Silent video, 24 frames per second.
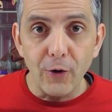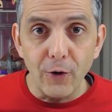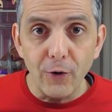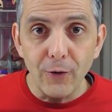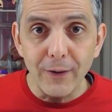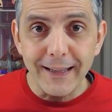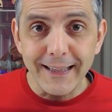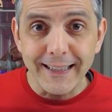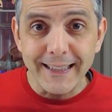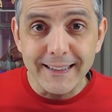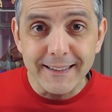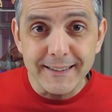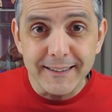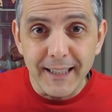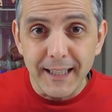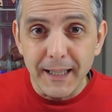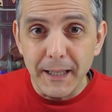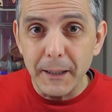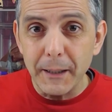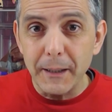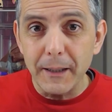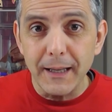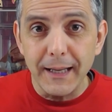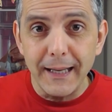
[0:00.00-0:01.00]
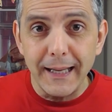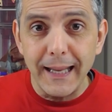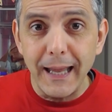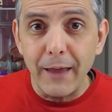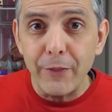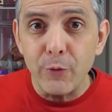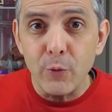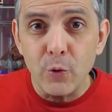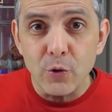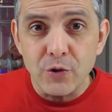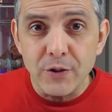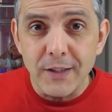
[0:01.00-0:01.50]
Hola gente, eh,
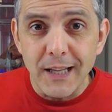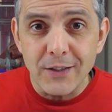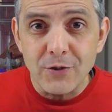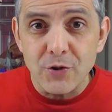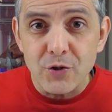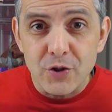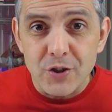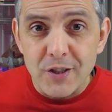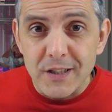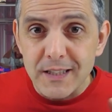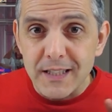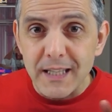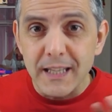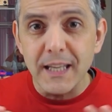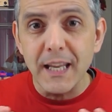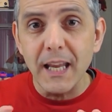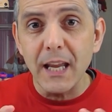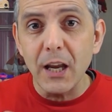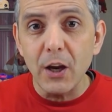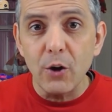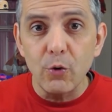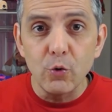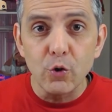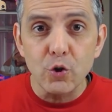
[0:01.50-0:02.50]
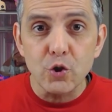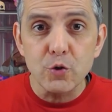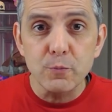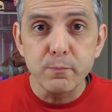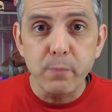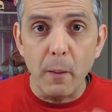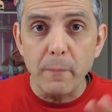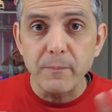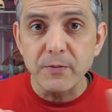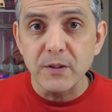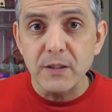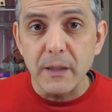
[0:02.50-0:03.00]
hace unos días os enseñé unos
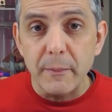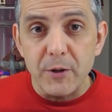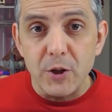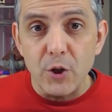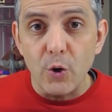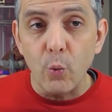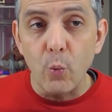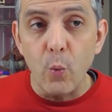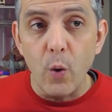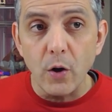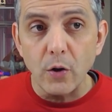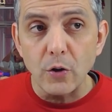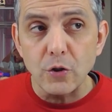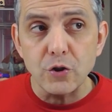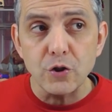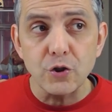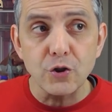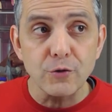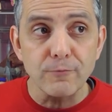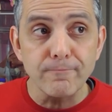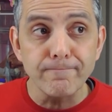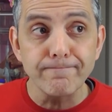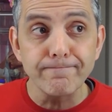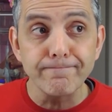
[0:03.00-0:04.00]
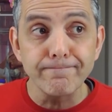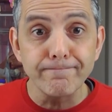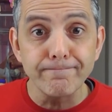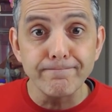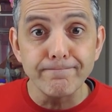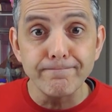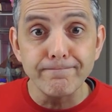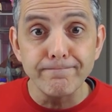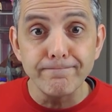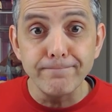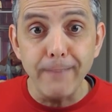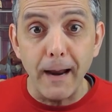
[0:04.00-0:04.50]
pops de videojuegos.
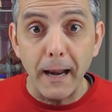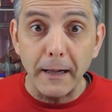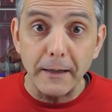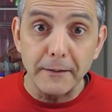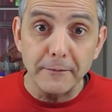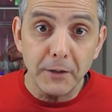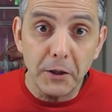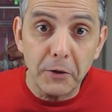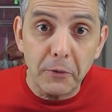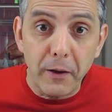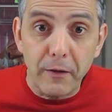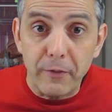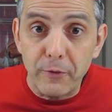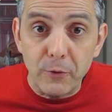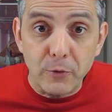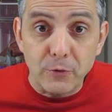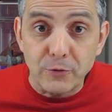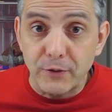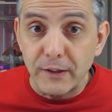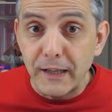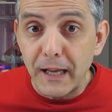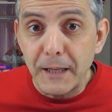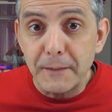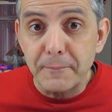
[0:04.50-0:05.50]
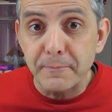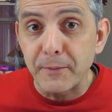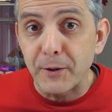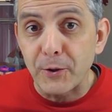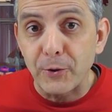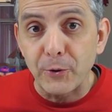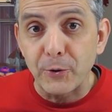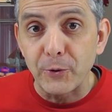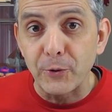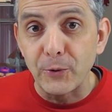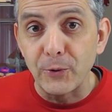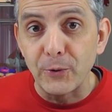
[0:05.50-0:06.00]
Bueno, digo hace unos días,
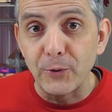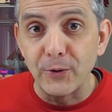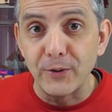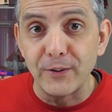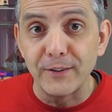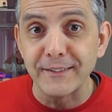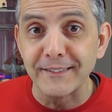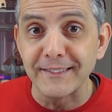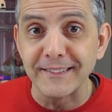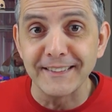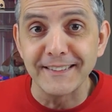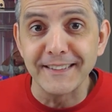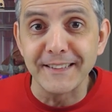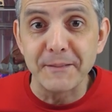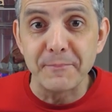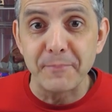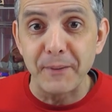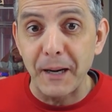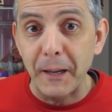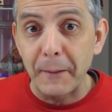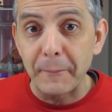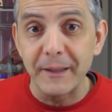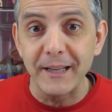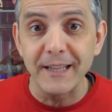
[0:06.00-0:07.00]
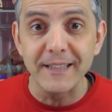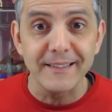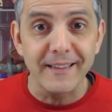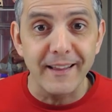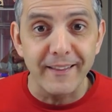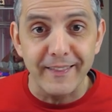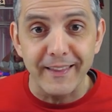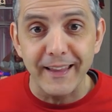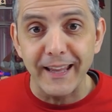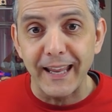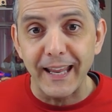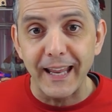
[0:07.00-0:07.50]
pero para mí es
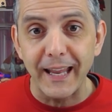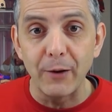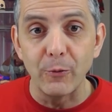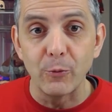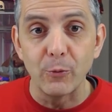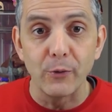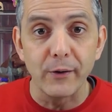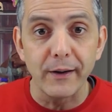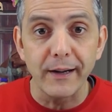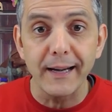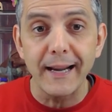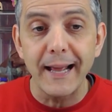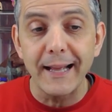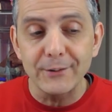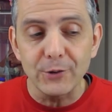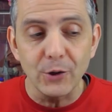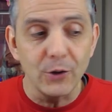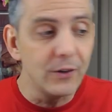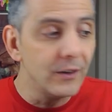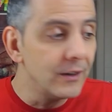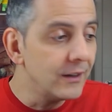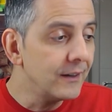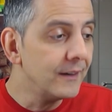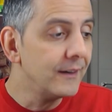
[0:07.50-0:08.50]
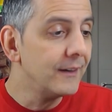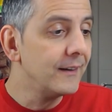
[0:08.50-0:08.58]
hace un rato.